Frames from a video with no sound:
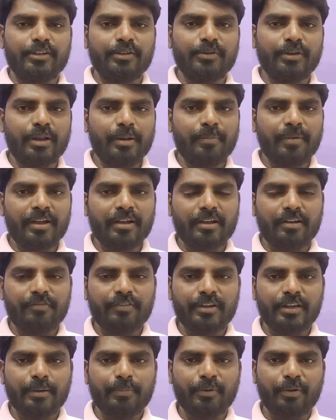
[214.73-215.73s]
యూనియన్ బ్యాంక్
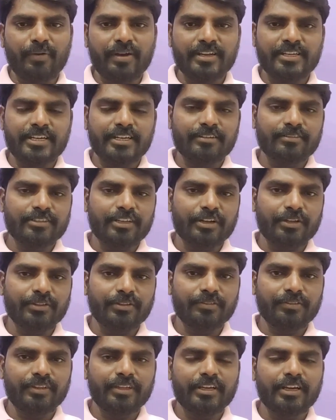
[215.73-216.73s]
ఆఫ్ ఇండియా ప్రొవైడ్ చేయడం
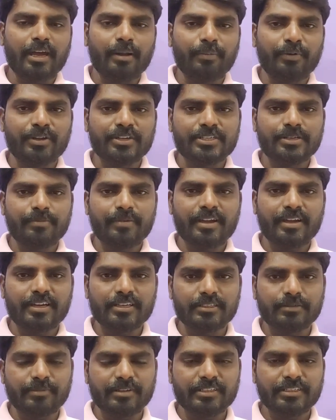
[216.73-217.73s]
జరుగుతుంది కార్పొరేషన్ బ్యాంక్
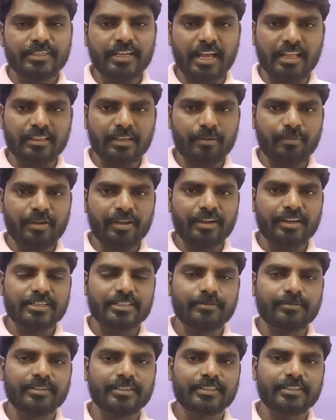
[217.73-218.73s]
కస్టమర్స్కి ఆంధ్ర బ్యాంక్
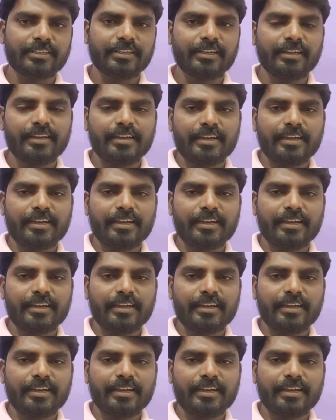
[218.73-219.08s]
కస్టమర్స్కి